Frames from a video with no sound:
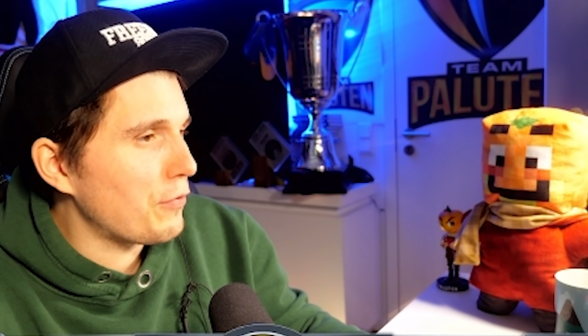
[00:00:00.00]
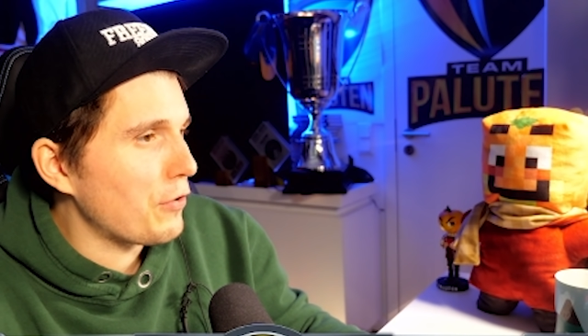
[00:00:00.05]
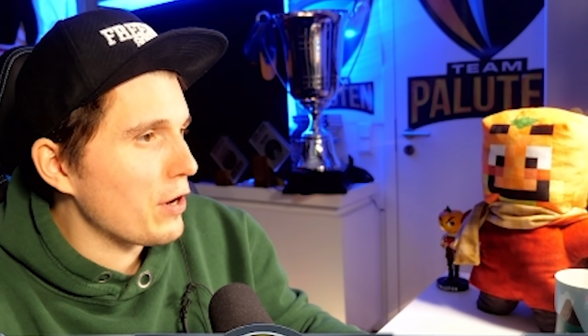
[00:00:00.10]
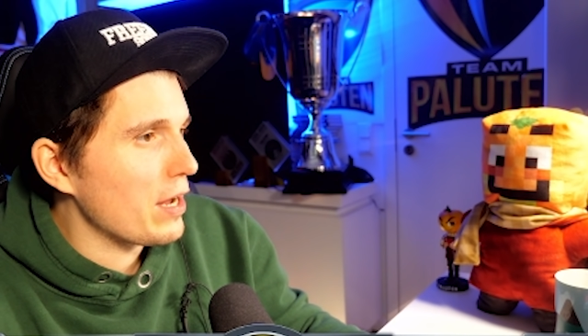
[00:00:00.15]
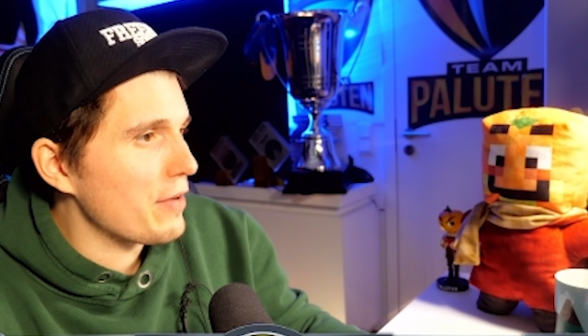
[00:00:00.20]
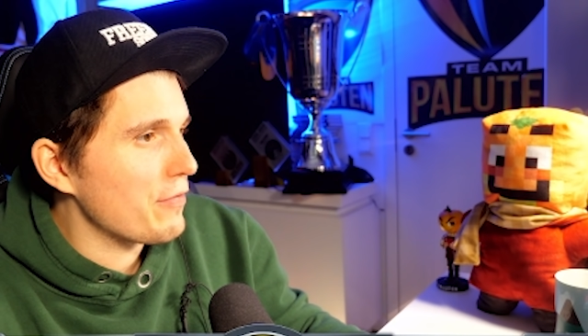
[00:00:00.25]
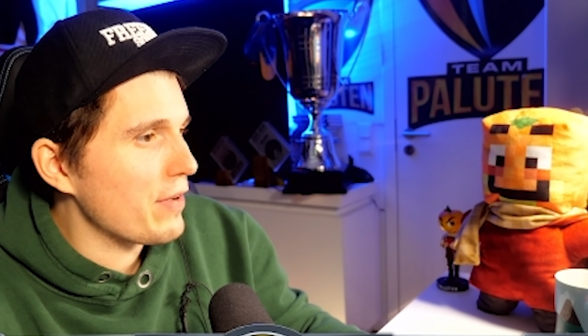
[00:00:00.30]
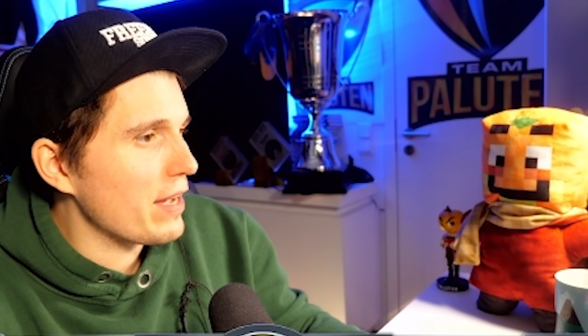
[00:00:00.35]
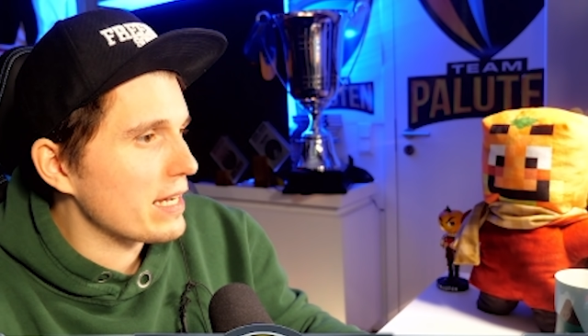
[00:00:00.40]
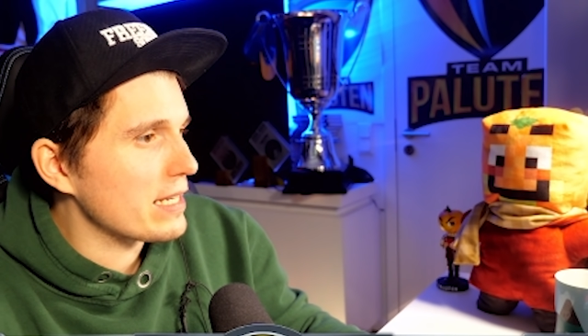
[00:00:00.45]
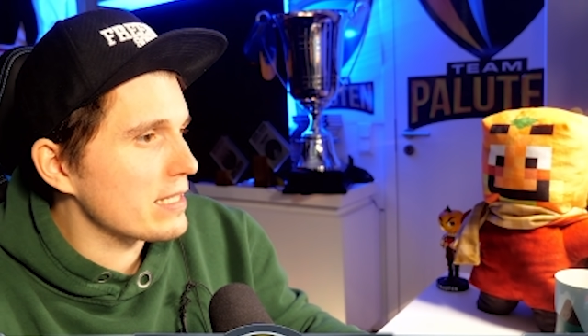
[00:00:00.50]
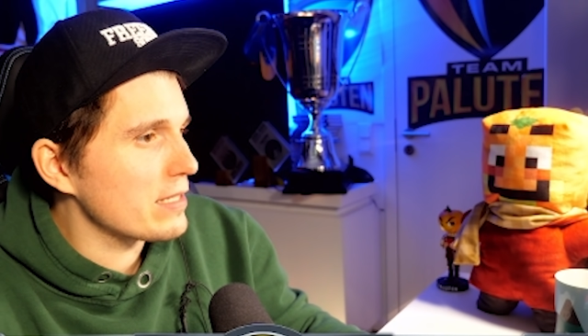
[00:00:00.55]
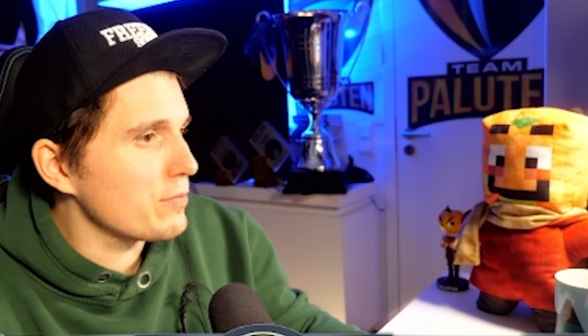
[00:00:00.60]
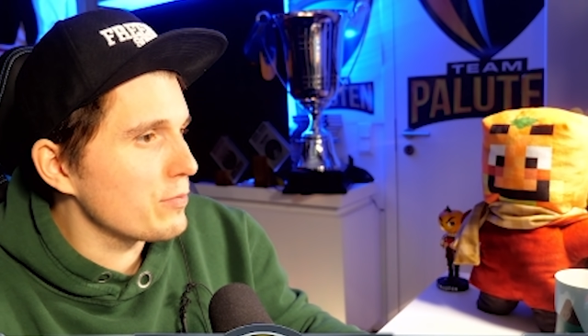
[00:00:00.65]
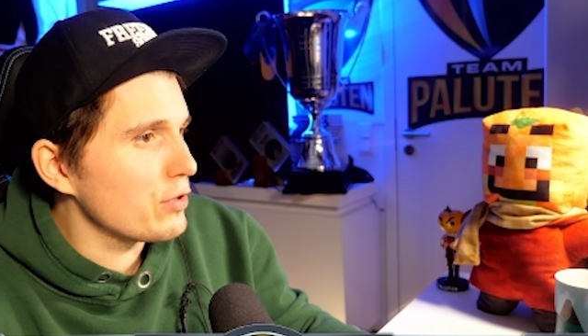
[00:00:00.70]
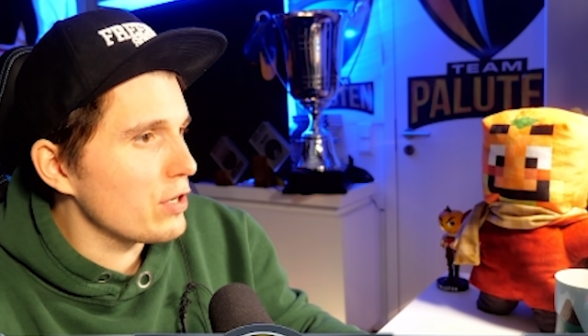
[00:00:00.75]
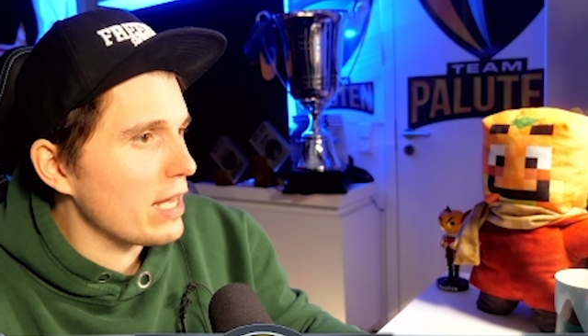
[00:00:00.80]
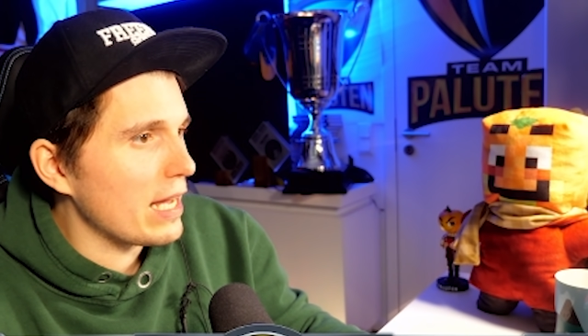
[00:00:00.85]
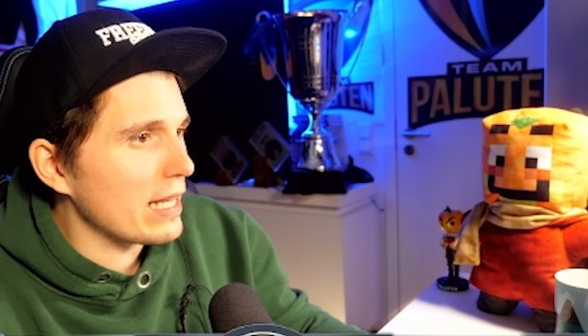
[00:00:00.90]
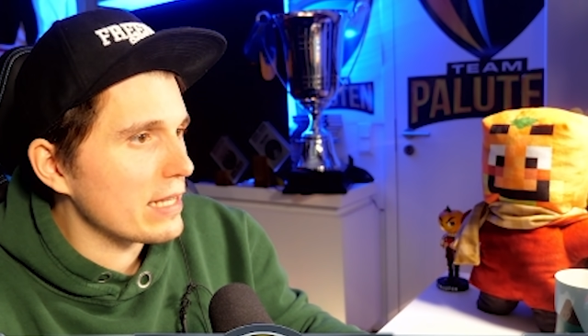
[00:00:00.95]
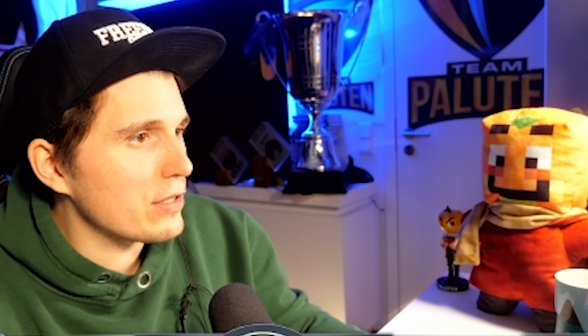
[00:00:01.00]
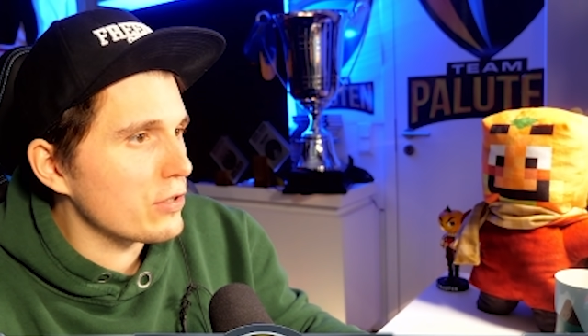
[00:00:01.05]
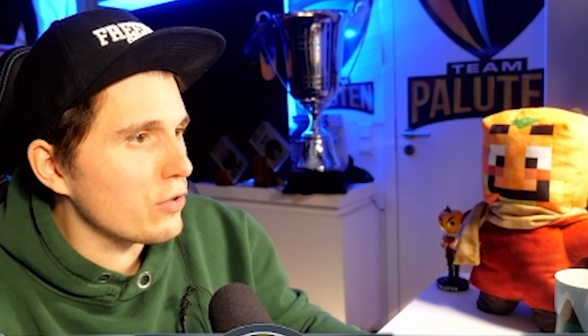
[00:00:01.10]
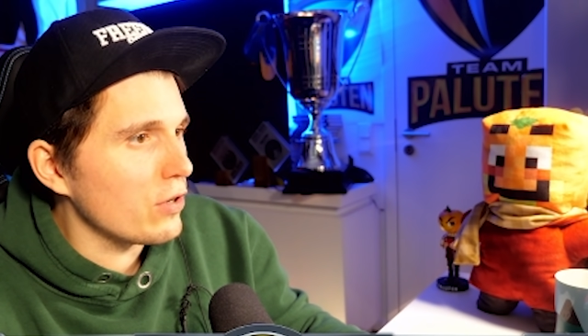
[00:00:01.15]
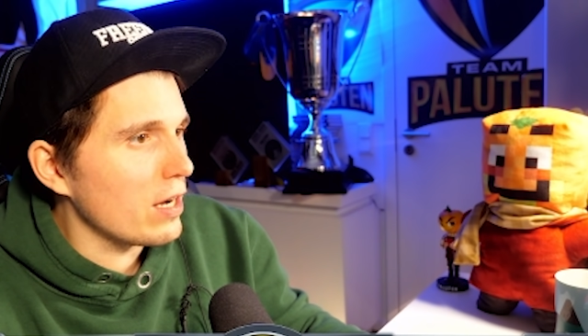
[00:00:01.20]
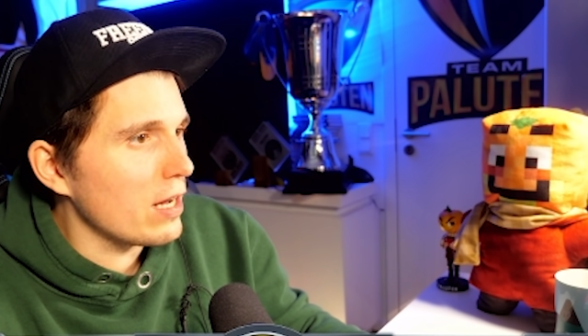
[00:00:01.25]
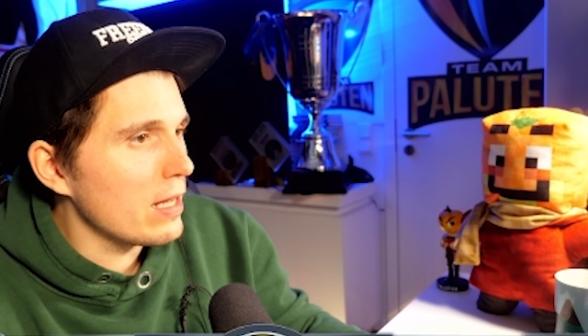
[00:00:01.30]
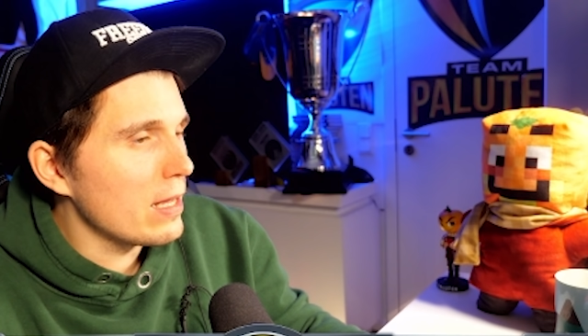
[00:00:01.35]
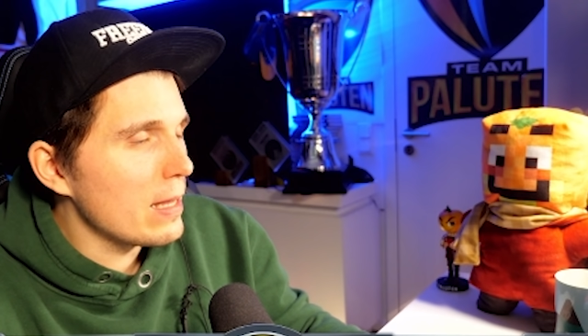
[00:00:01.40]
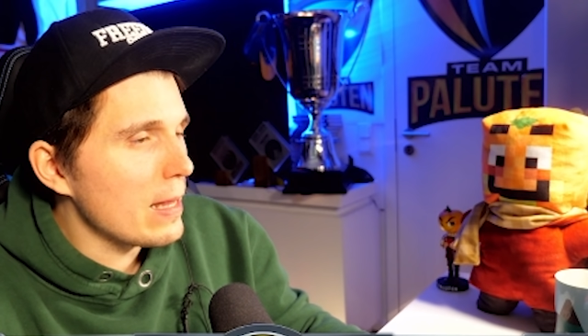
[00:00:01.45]

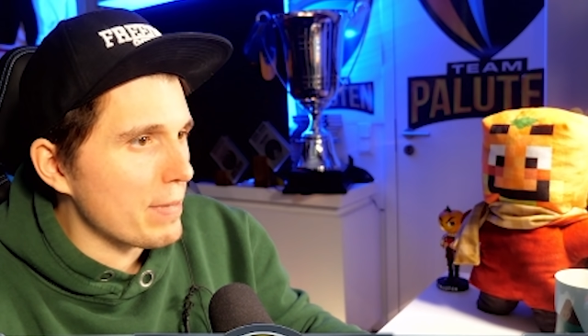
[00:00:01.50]
Feuerwerksimulator